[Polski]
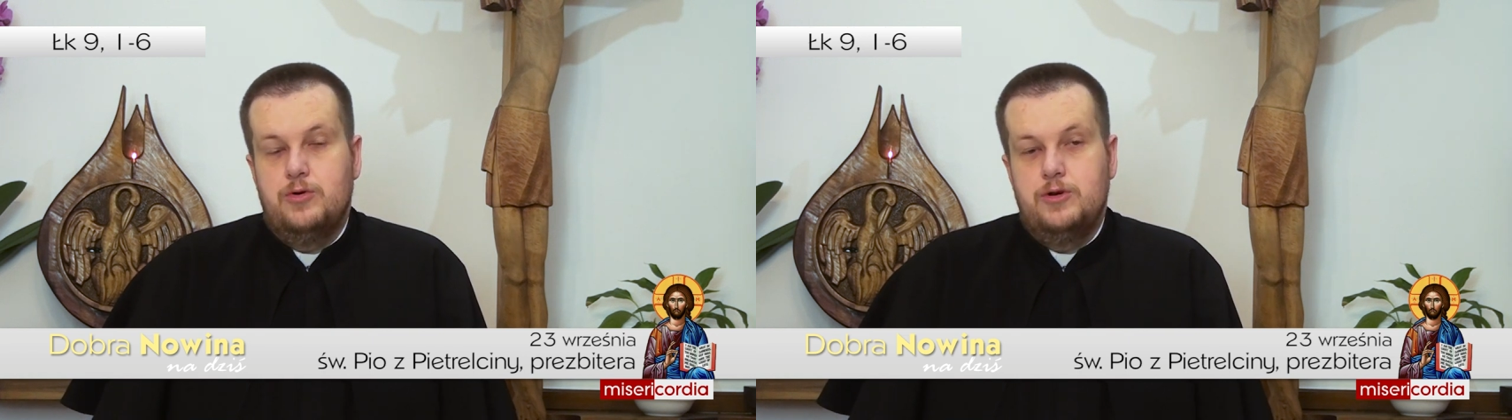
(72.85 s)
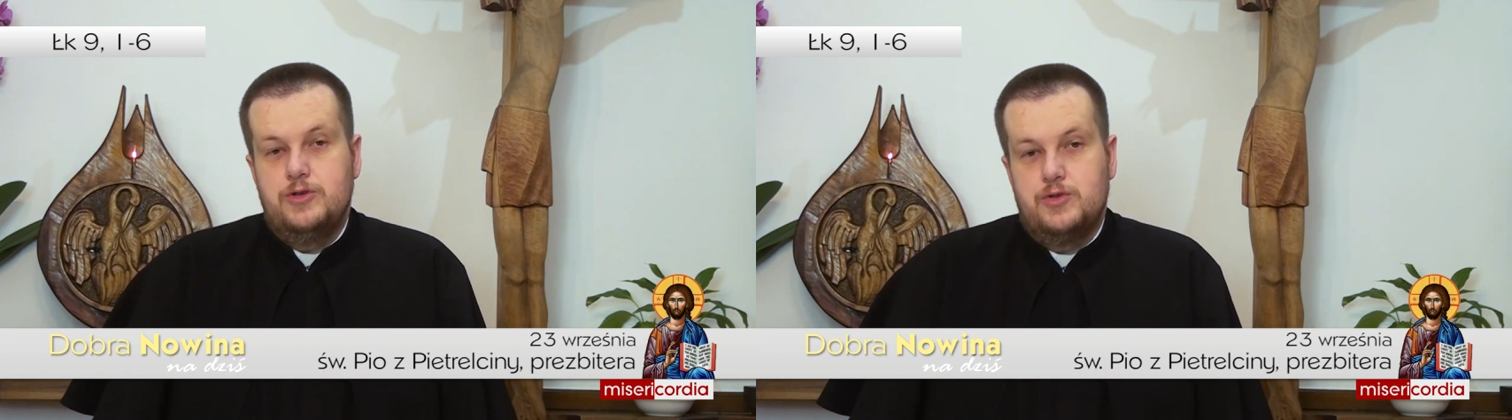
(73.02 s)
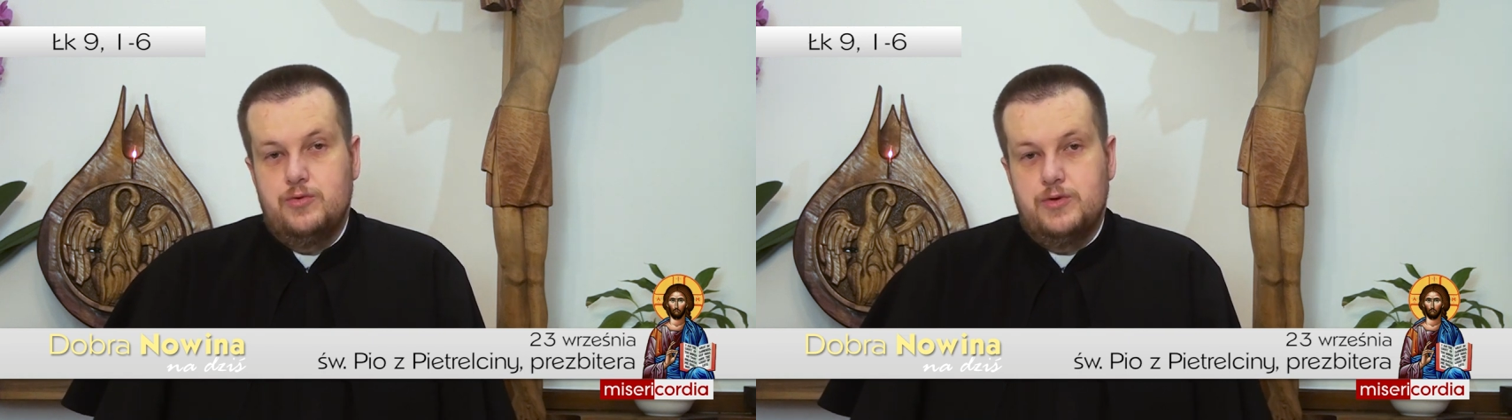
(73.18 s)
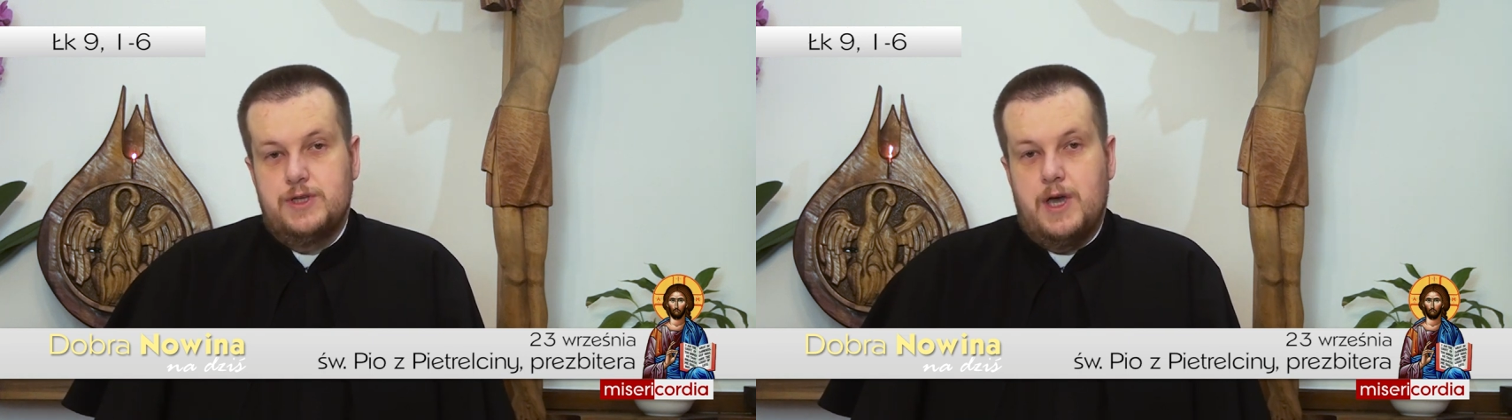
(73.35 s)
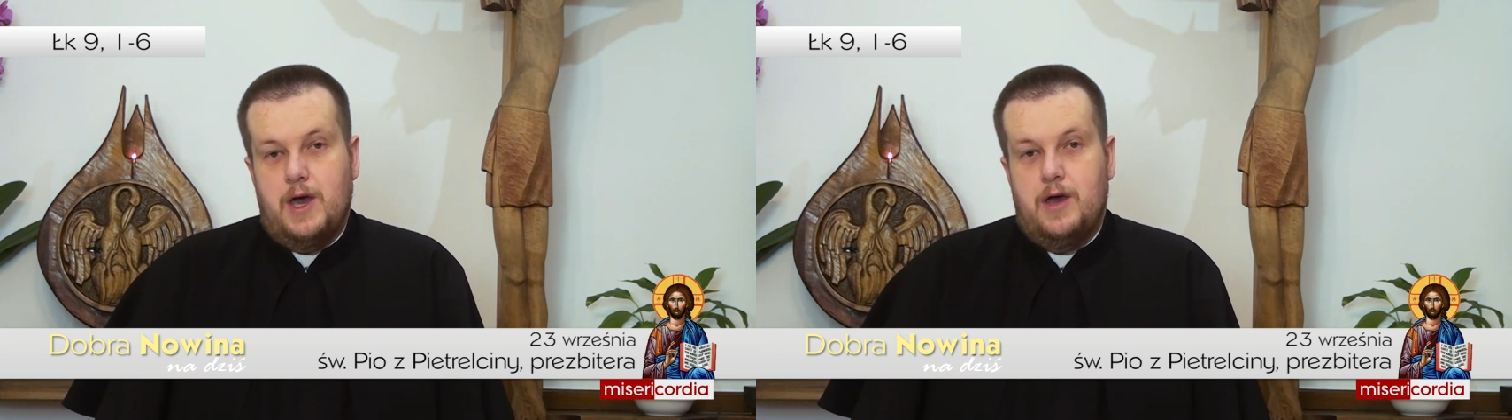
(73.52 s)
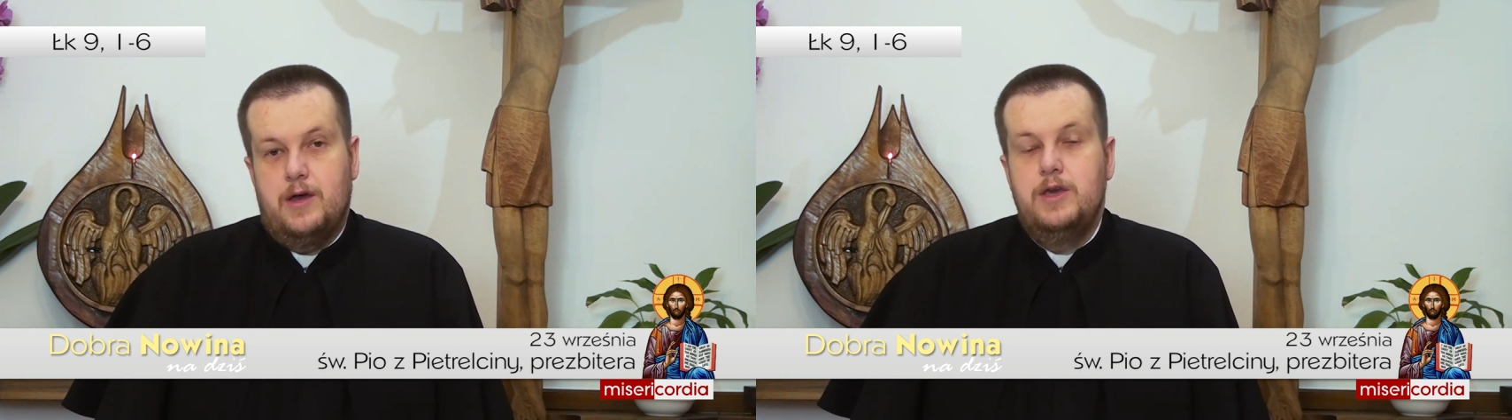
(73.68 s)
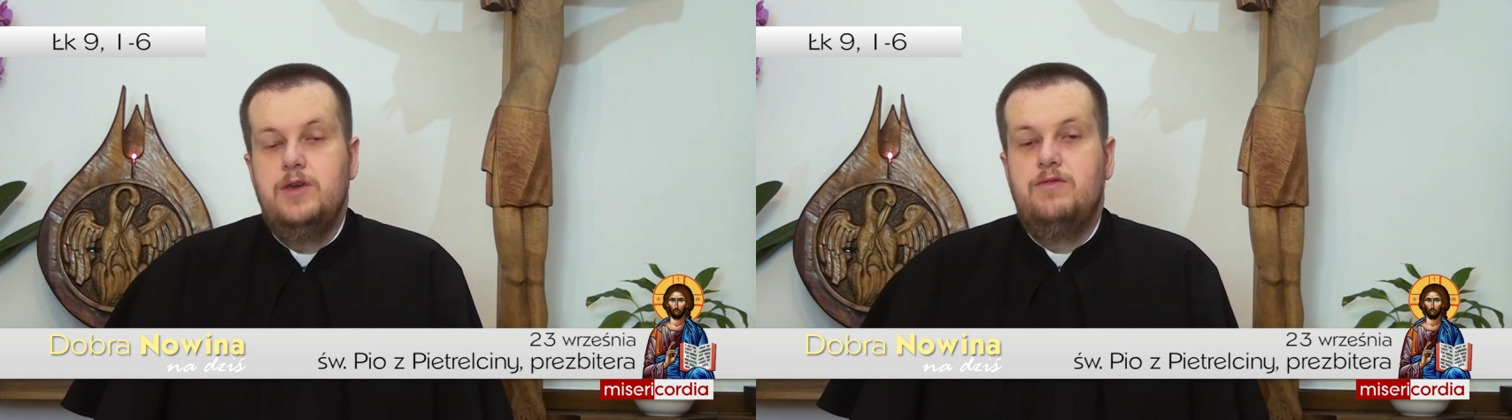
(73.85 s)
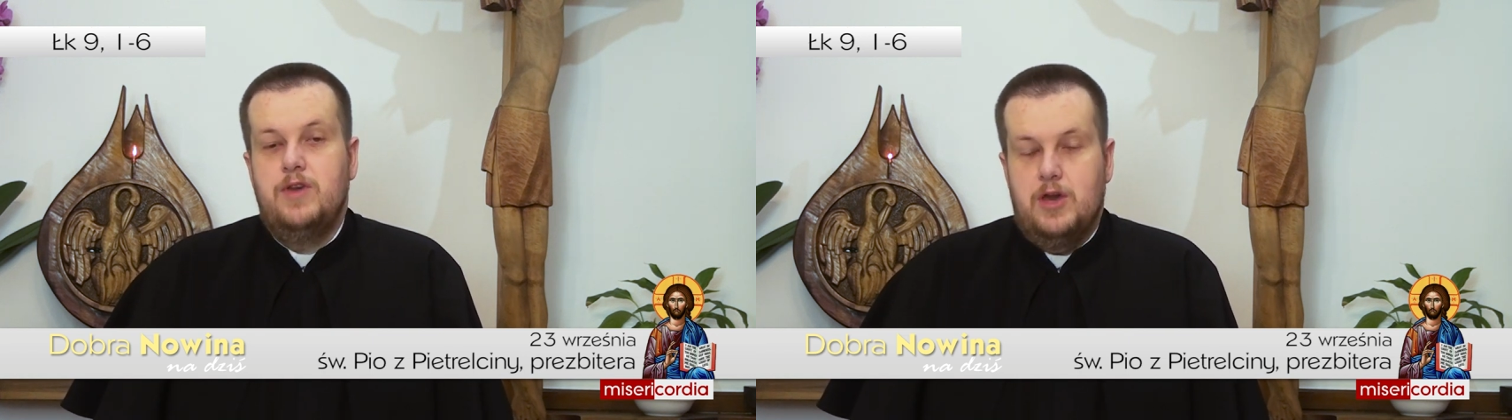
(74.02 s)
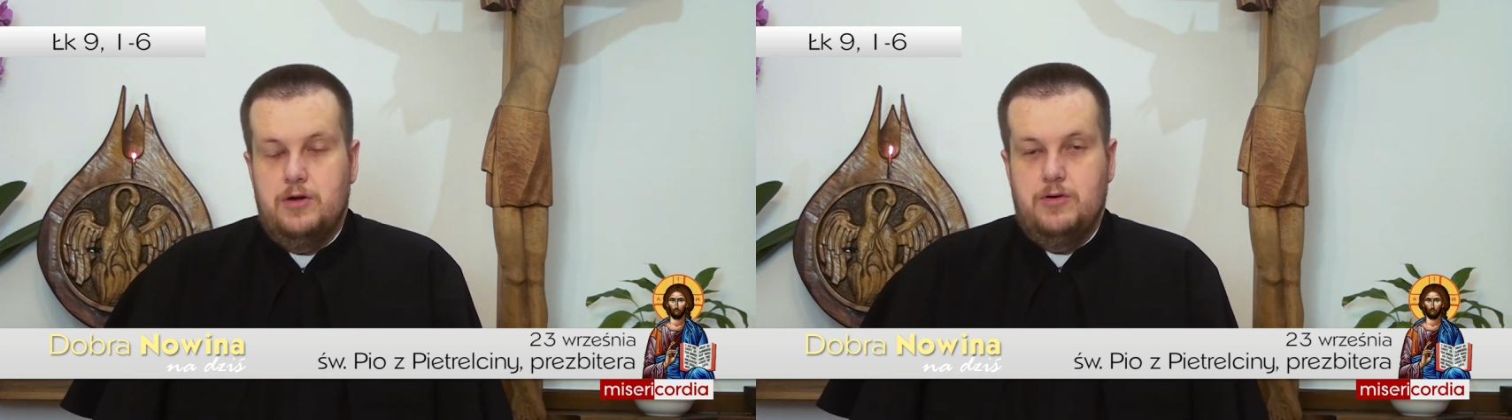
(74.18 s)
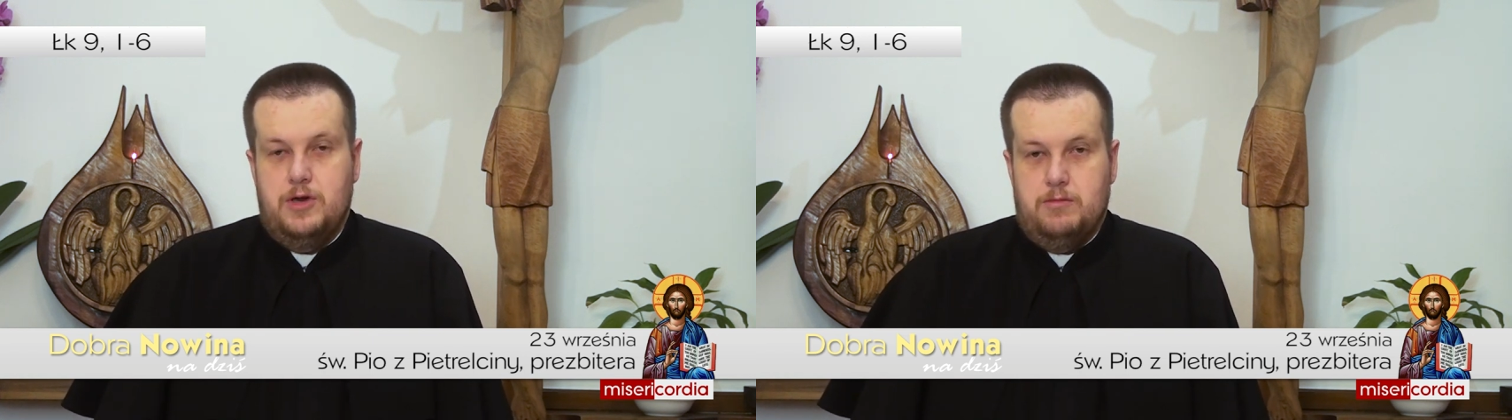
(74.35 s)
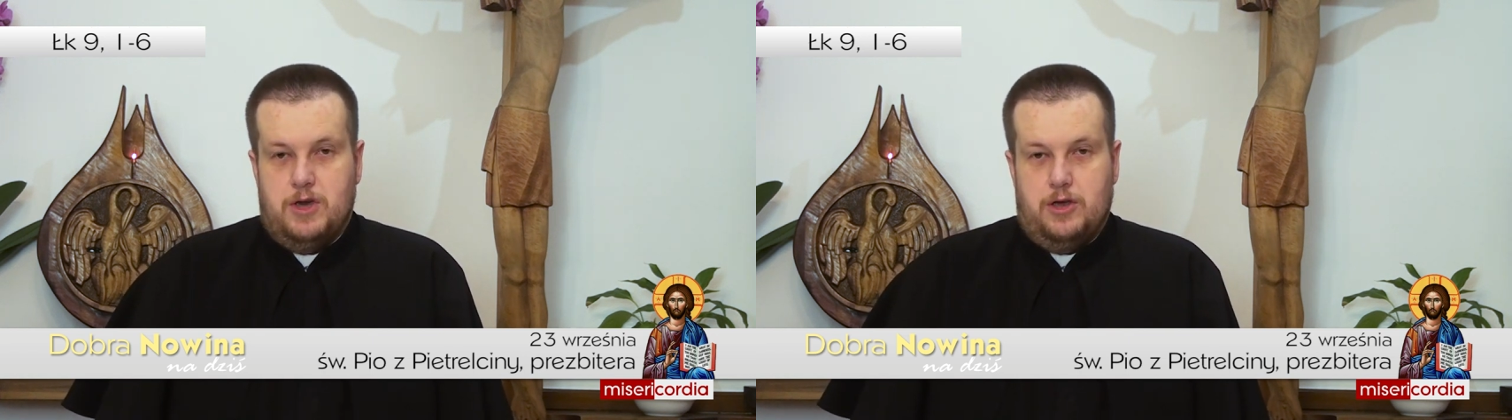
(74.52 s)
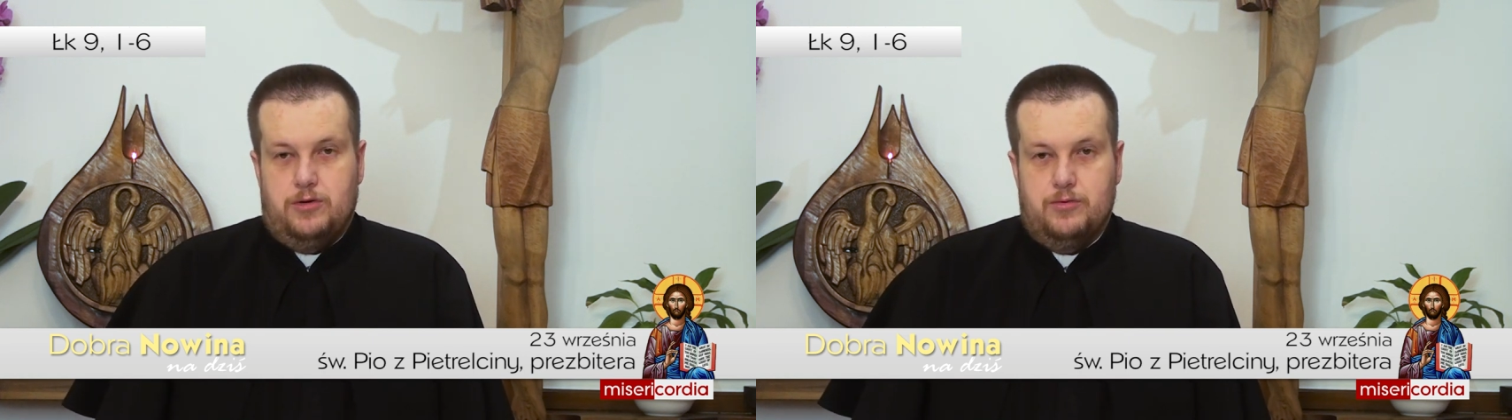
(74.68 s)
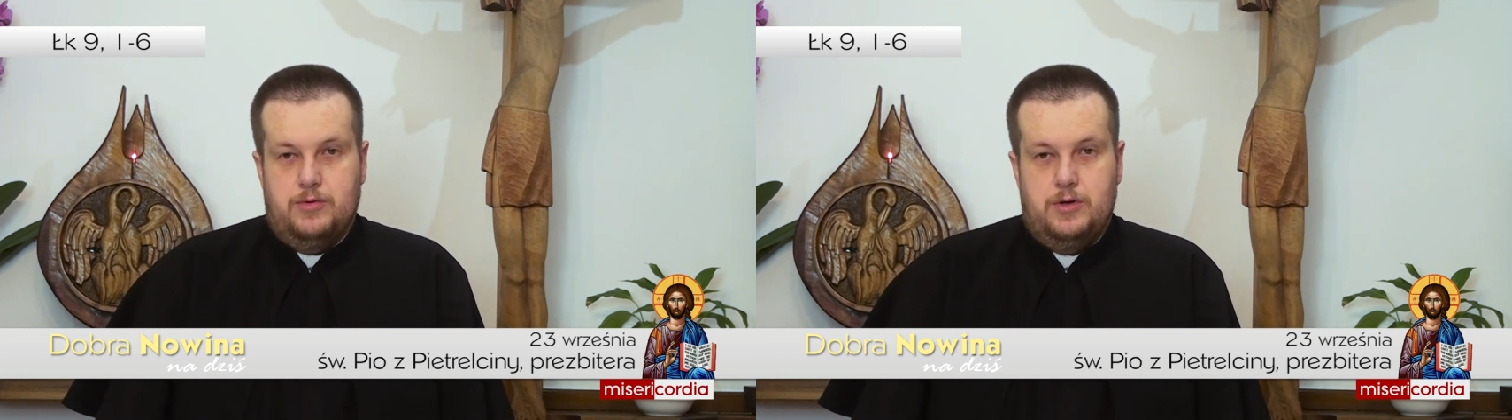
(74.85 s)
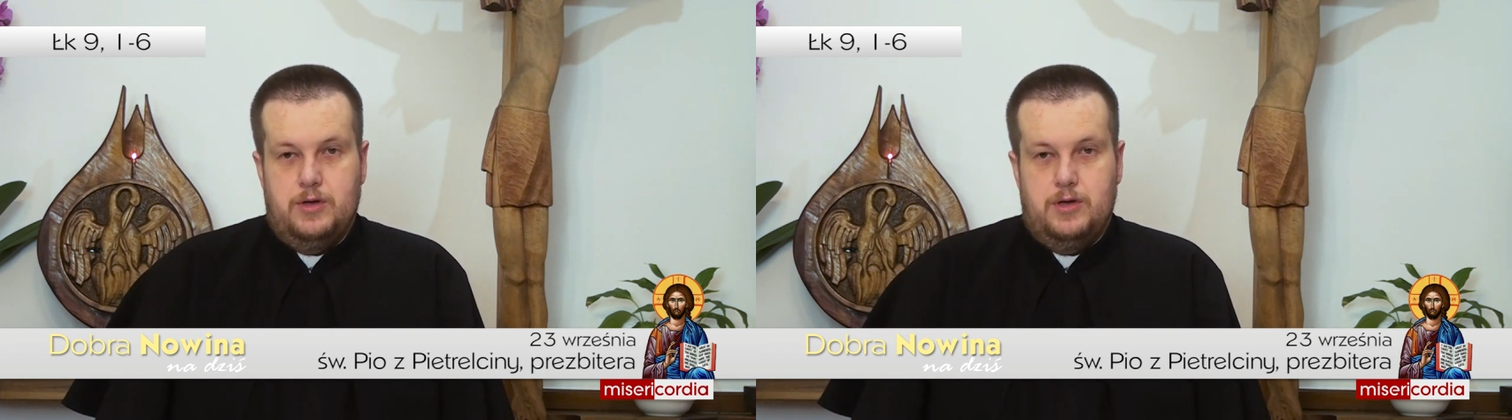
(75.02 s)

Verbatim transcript: Chrystusa i w Jego imieniu.